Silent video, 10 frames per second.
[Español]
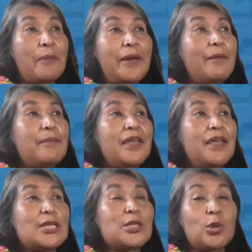Para mí
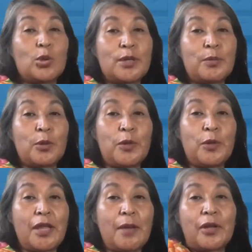eso no se me
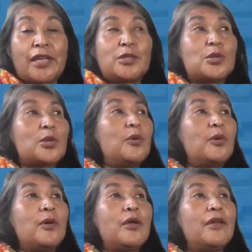olvida porque eso es como